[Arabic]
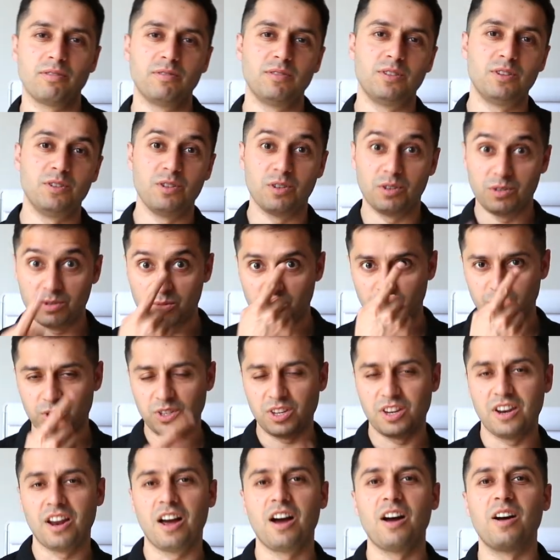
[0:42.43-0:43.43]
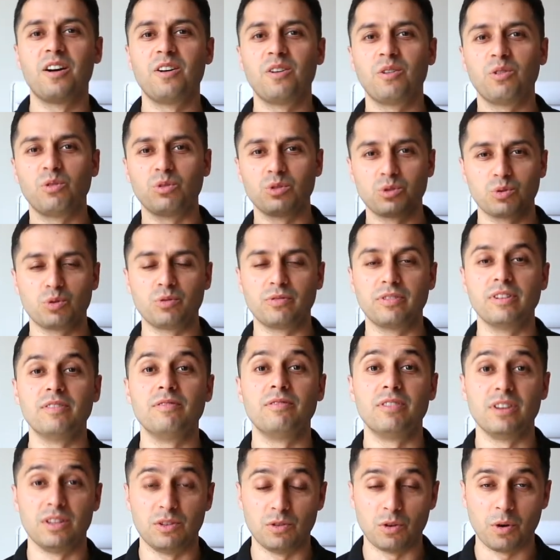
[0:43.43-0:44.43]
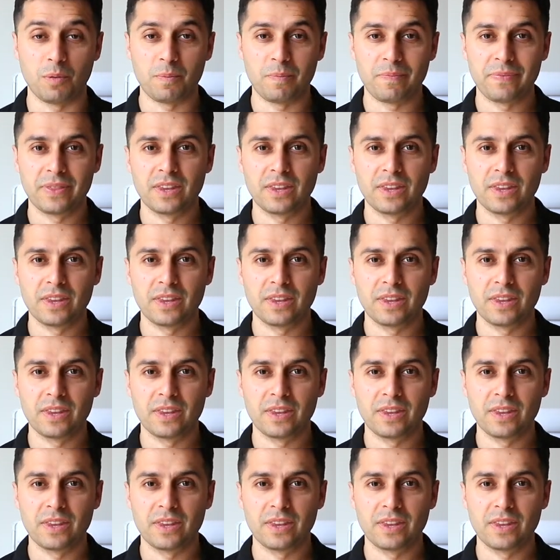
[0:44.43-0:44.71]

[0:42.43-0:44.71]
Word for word: الفيديو تدوس هنا وشوف الفيديو